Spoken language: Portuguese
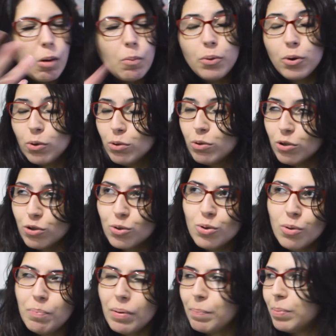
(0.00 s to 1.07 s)
que é o Boruto,
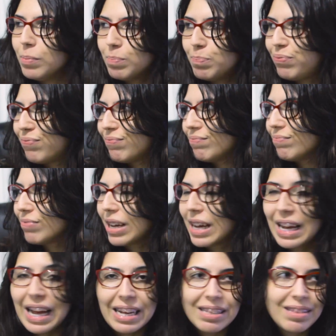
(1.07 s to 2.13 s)
desculpa.
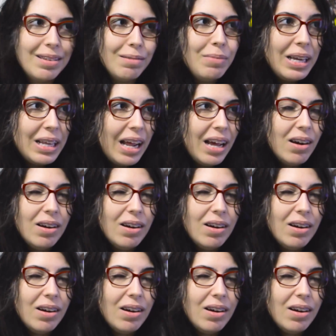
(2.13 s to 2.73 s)
Tá, também, né?